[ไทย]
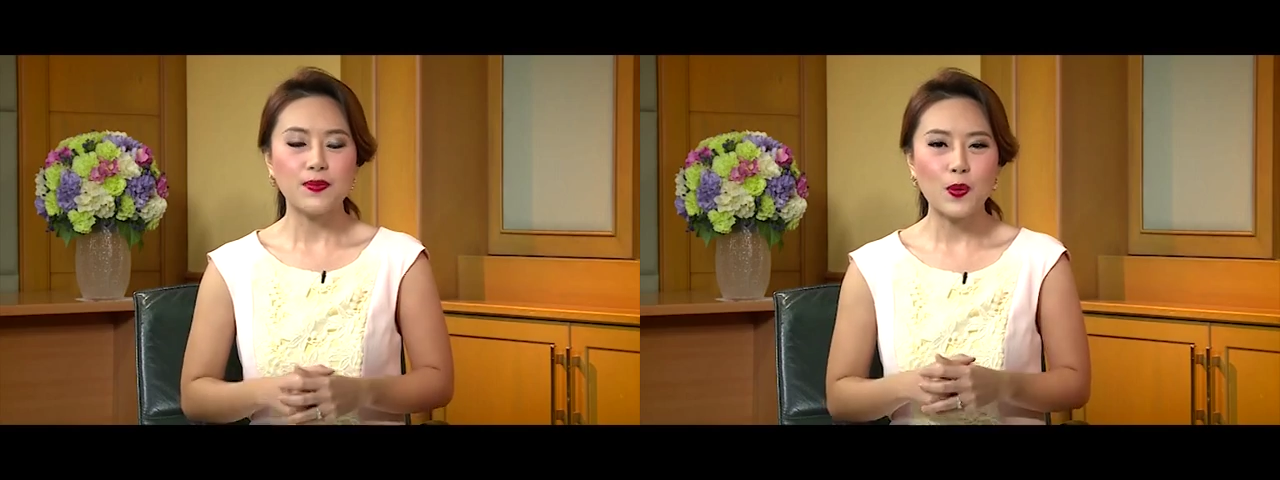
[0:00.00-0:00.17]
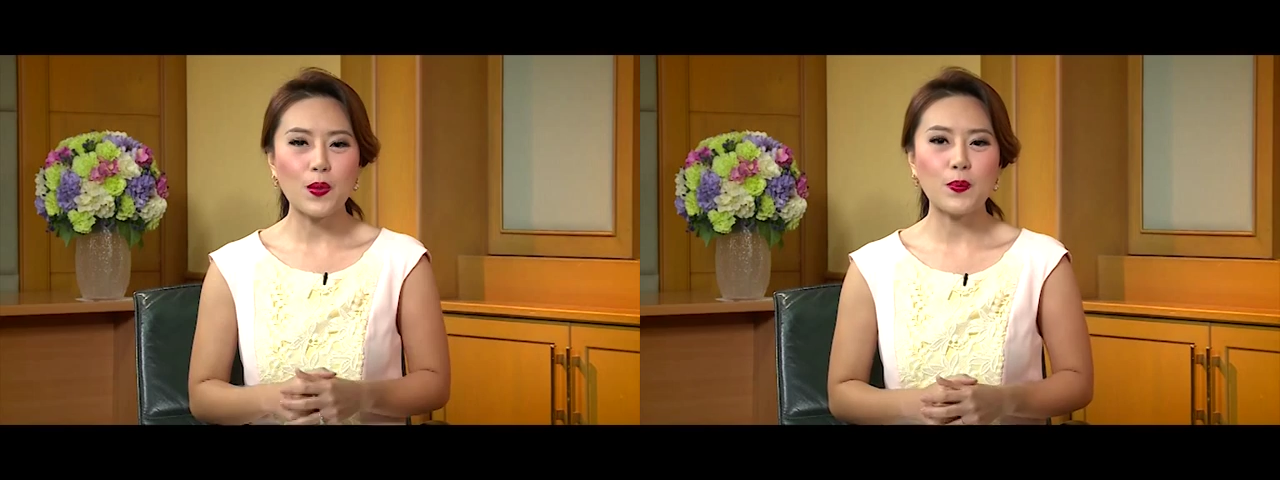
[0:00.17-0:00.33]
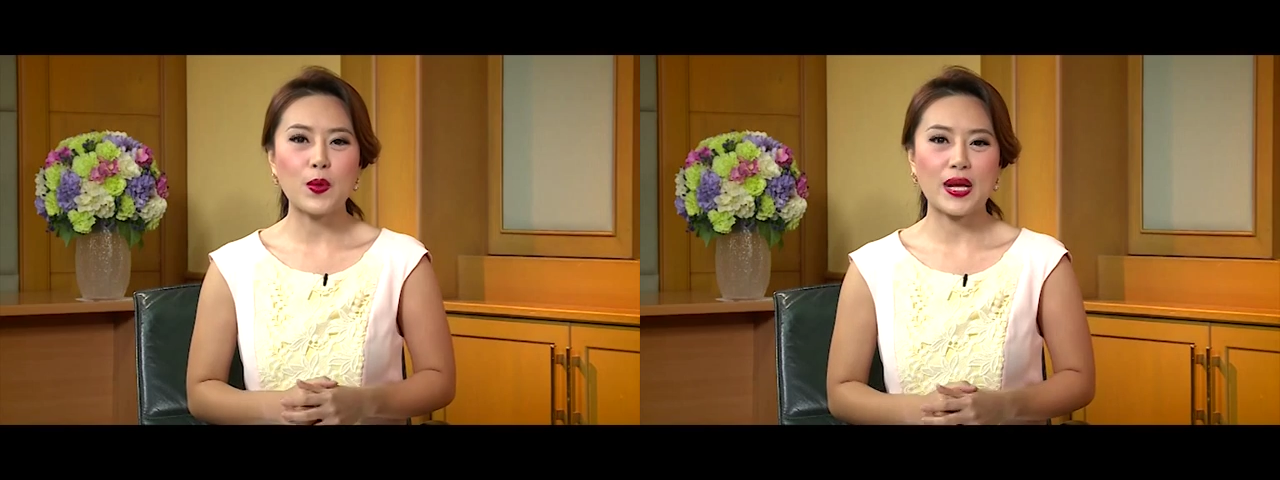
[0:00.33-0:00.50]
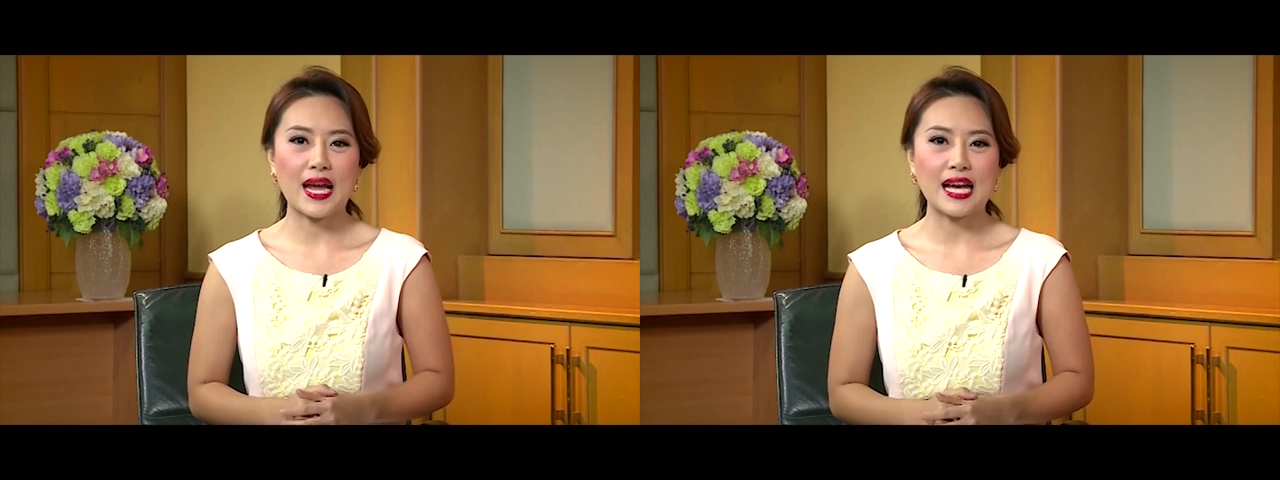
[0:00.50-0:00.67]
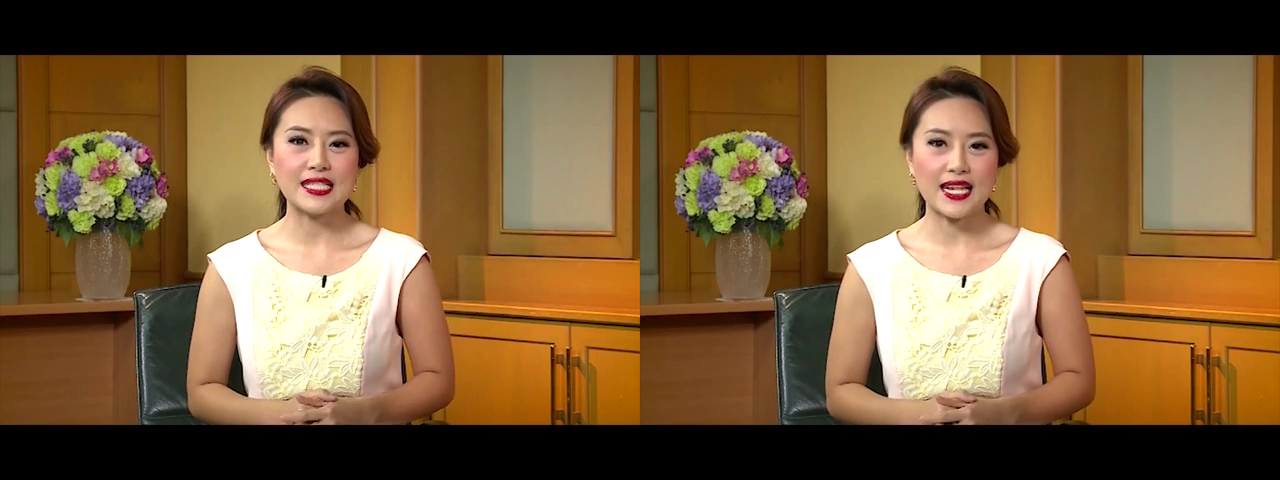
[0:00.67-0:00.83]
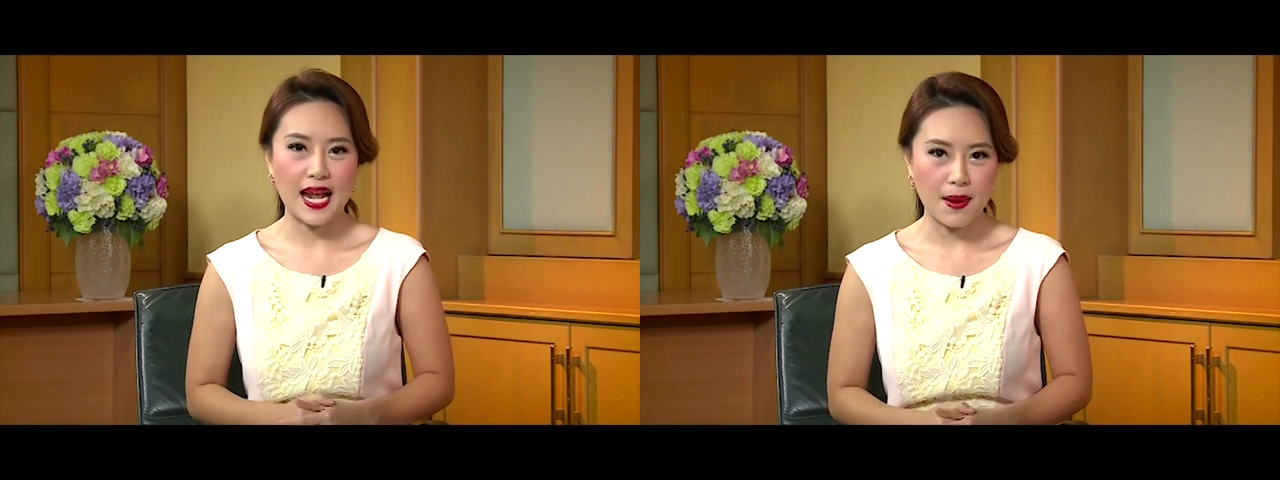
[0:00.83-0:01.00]
ผู้อำนวยการ
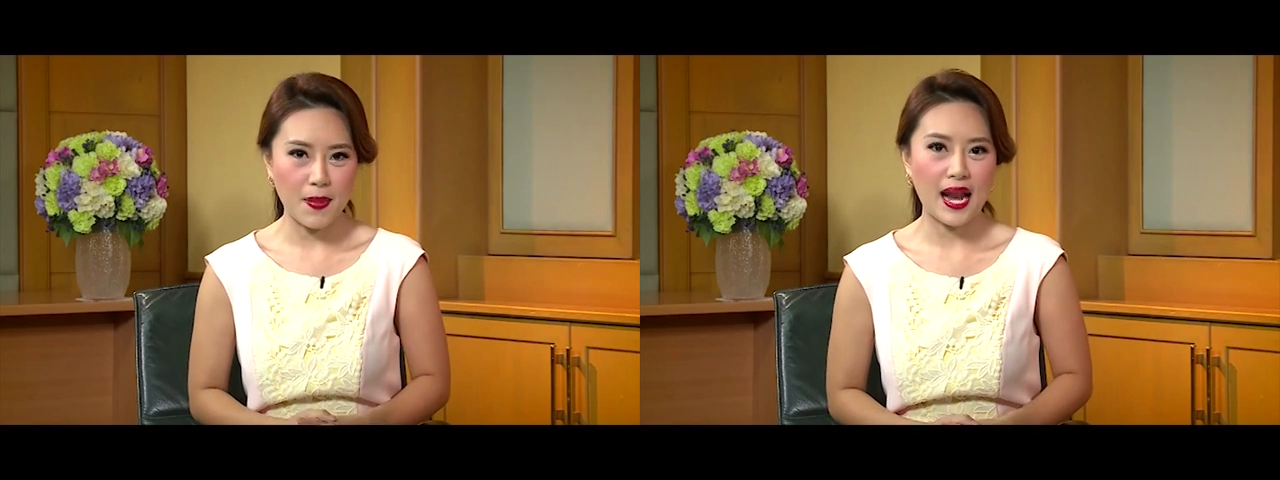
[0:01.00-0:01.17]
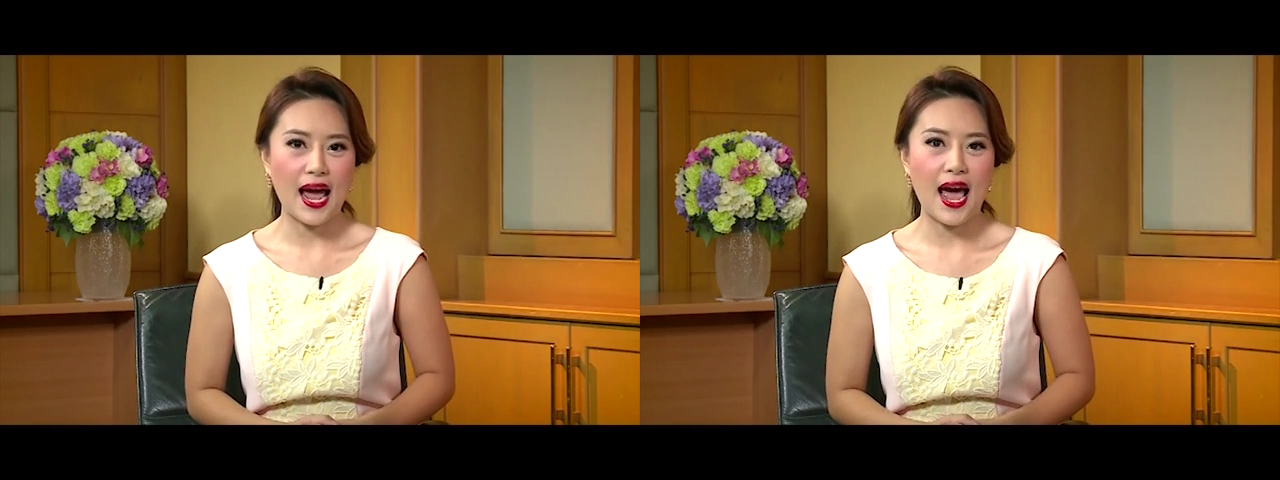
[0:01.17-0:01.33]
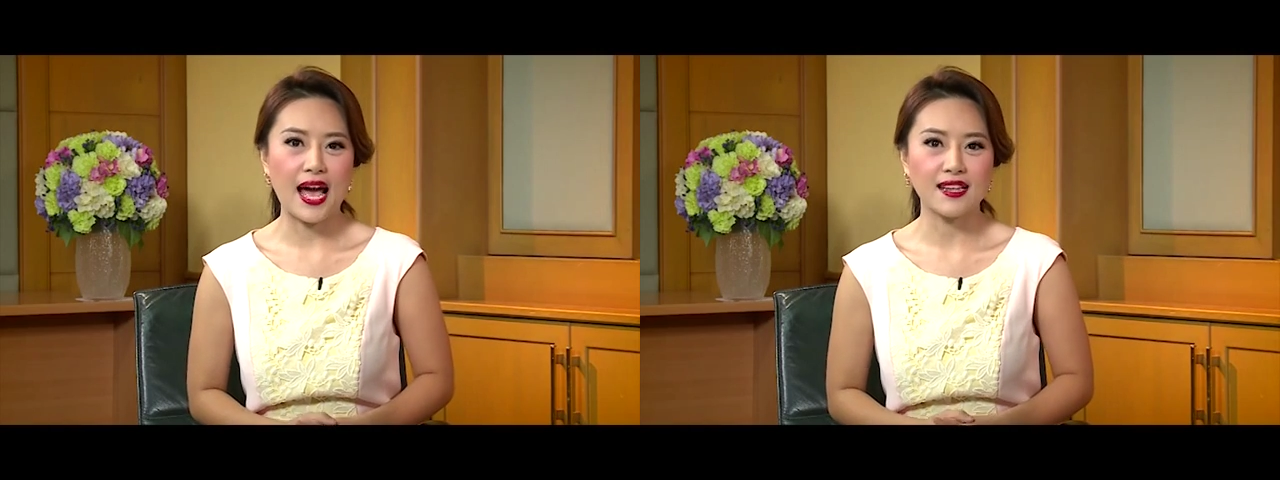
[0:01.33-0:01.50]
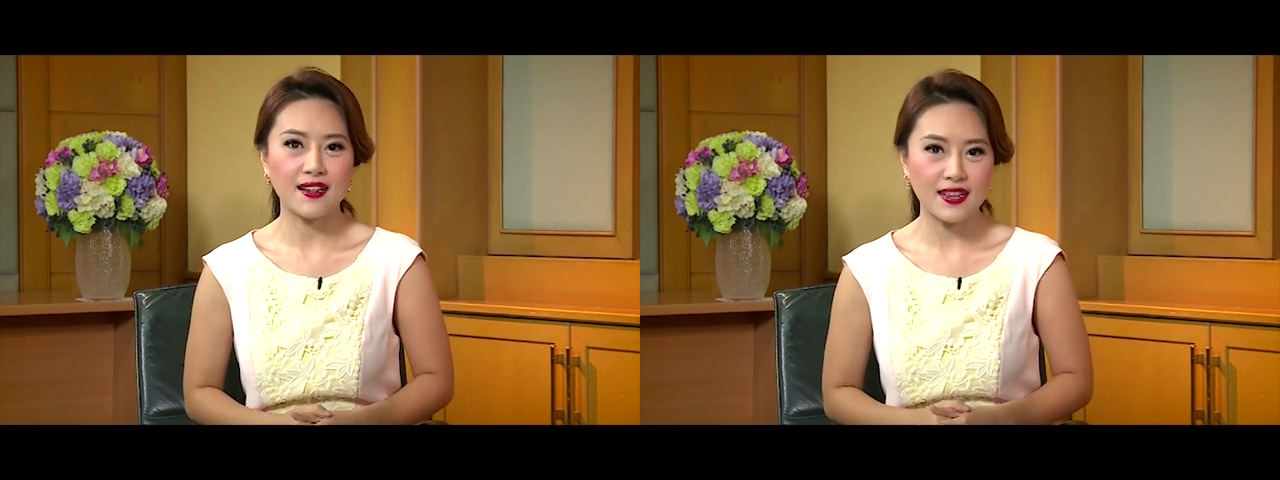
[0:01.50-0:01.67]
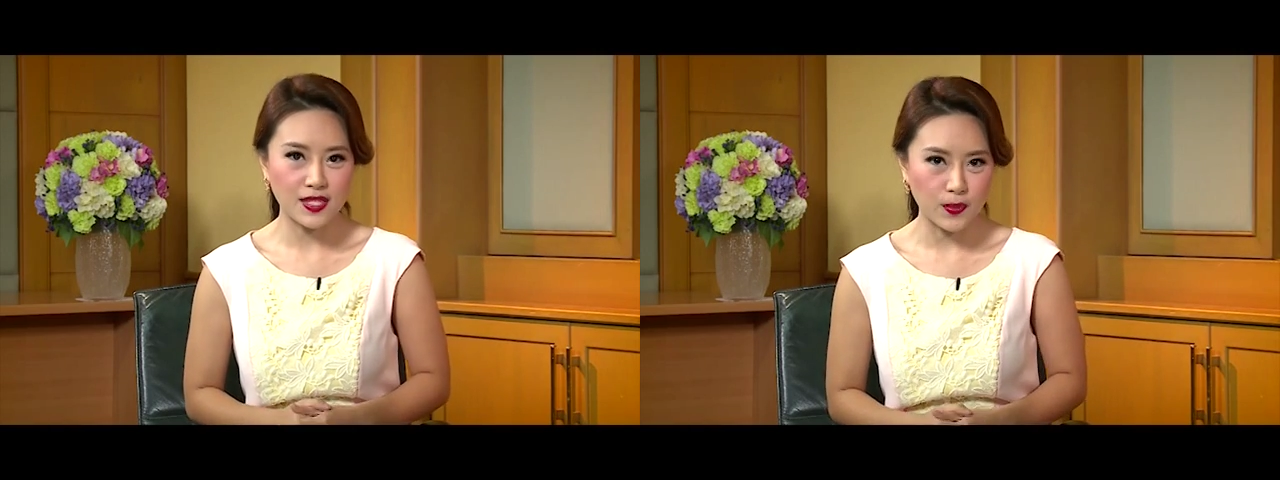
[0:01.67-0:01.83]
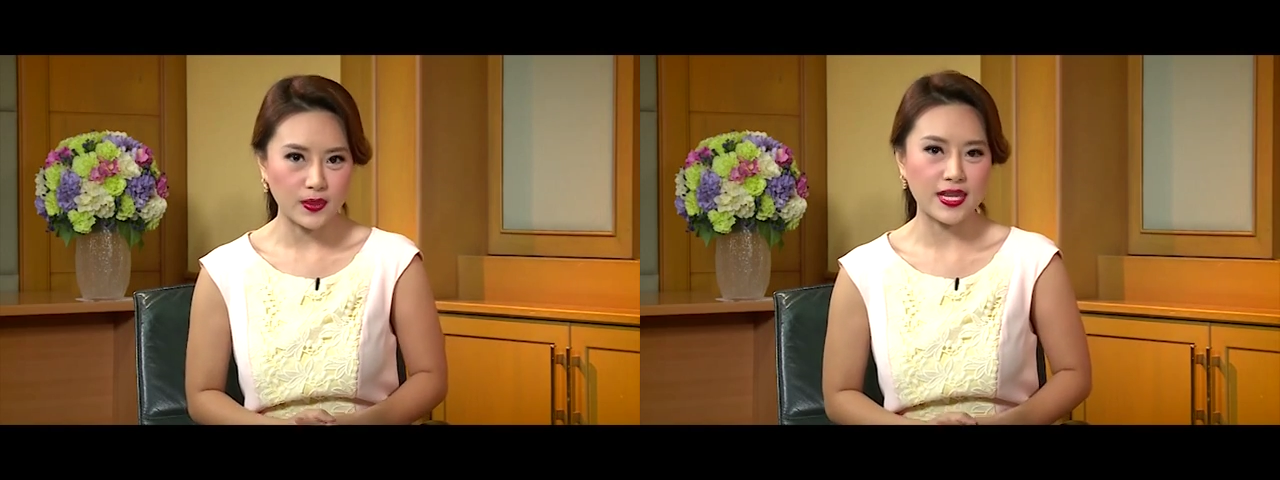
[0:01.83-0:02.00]
สถาบันอาหารารกระ
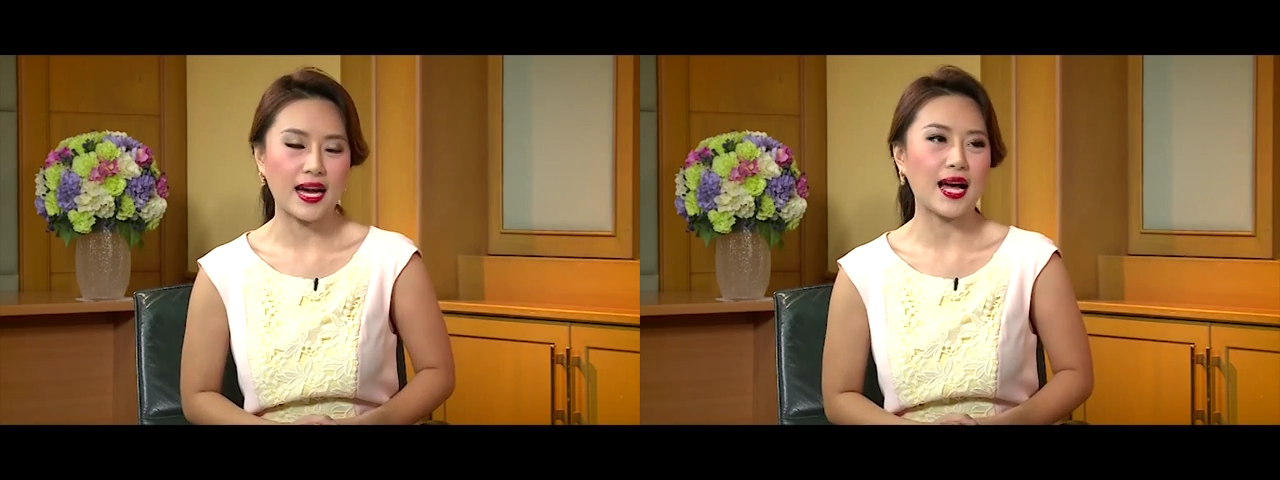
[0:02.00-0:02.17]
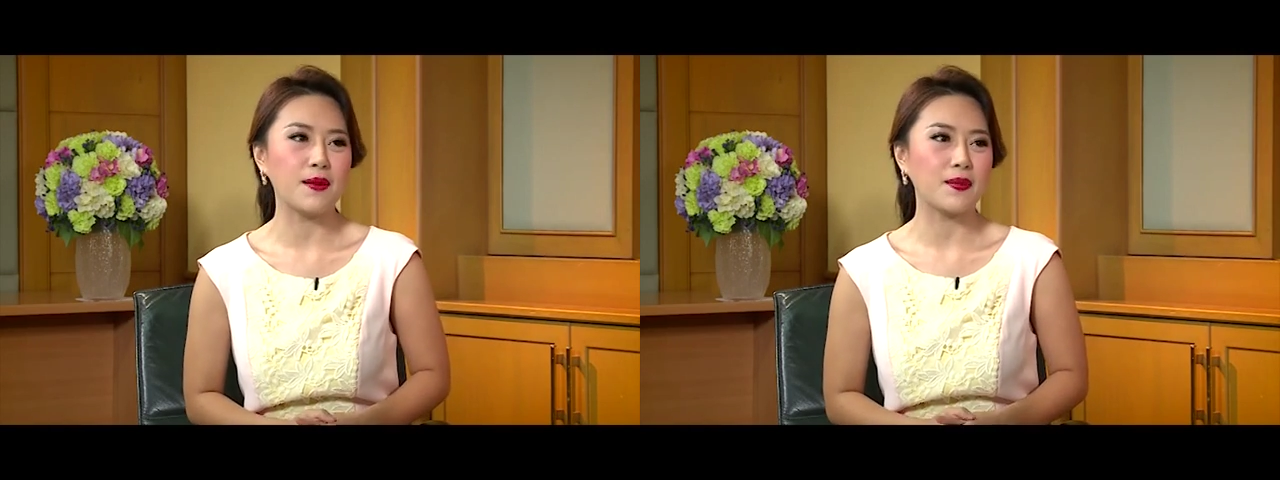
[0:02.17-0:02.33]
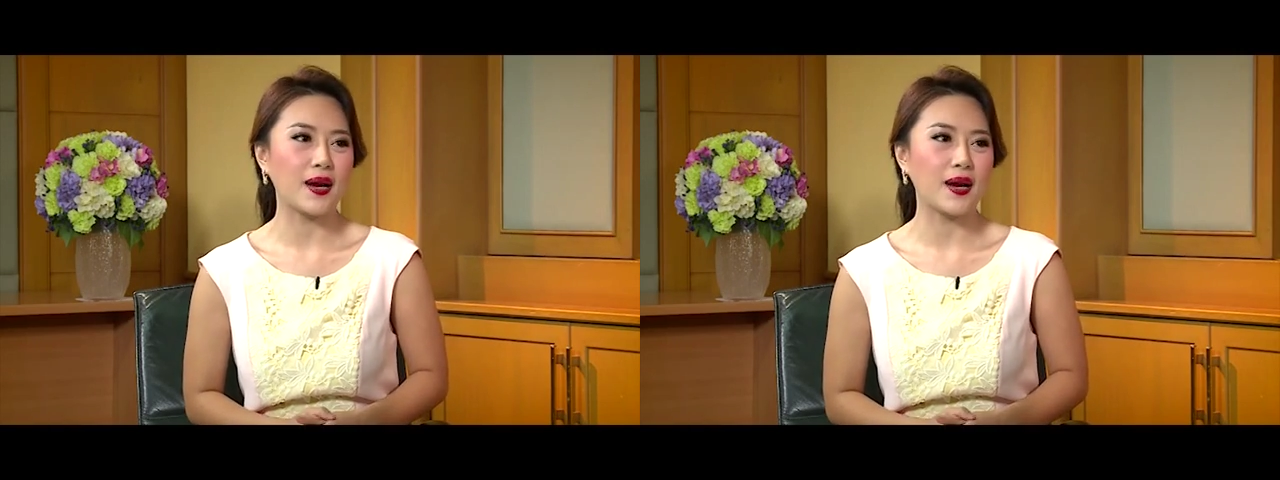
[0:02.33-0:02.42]
ทรวงอุตสาหกรรม